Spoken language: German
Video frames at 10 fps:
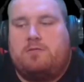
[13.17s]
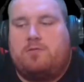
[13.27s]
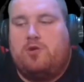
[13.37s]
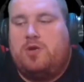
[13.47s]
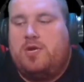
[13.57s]

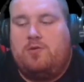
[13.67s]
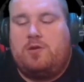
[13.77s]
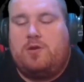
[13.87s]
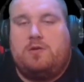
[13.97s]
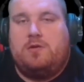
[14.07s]
Könnte ich
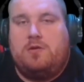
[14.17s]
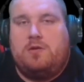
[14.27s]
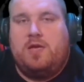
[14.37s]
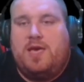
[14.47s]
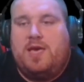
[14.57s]
locker.
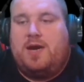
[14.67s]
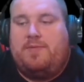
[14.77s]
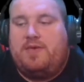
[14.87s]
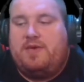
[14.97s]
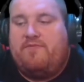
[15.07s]

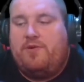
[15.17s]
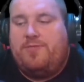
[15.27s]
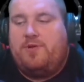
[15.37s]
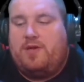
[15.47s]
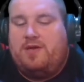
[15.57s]
Aber ihr
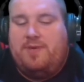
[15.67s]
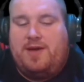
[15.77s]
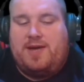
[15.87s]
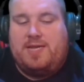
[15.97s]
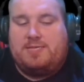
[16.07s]
wollt doch
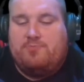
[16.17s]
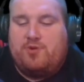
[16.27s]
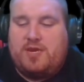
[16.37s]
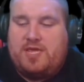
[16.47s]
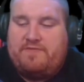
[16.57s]
immer alles
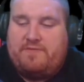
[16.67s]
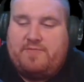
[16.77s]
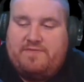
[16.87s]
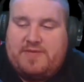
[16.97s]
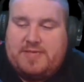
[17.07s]
Mögliche von
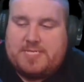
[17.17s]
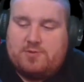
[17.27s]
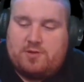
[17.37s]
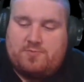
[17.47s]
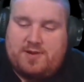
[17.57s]
mir wissen
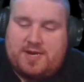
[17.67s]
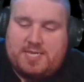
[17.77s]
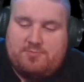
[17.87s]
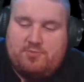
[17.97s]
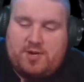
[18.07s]
und doch immer
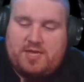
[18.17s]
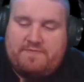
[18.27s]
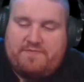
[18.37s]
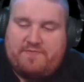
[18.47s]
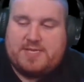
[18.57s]
alles
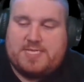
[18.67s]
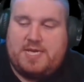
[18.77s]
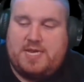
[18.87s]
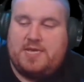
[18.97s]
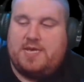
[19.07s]
Mögliche von mir
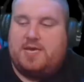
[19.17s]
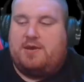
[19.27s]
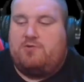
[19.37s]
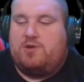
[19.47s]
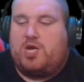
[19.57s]
sehen.
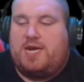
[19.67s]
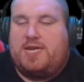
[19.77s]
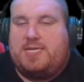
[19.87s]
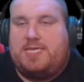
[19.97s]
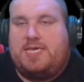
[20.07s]
Und statt
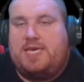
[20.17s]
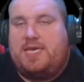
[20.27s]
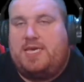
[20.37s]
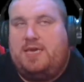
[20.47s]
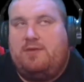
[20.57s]
dass ich
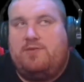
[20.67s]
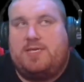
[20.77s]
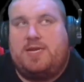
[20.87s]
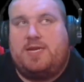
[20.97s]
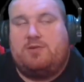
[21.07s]
hergehe und
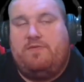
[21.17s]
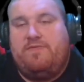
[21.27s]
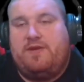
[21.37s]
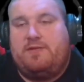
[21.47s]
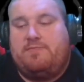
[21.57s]
das alles
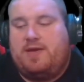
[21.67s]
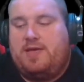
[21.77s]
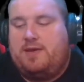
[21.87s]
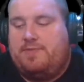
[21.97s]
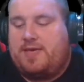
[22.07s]
offline
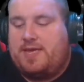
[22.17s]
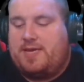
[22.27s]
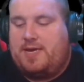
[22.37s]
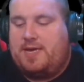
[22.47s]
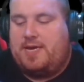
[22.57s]
mache, habe ich
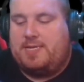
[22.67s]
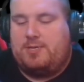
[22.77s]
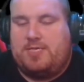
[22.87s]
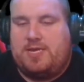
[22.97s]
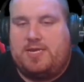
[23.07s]
gedacht, ich lasse
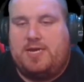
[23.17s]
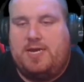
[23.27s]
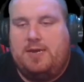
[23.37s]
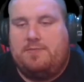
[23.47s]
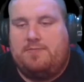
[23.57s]
euch daran
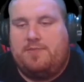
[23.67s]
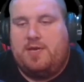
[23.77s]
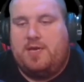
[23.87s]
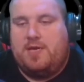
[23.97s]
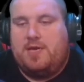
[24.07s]
teilhaben.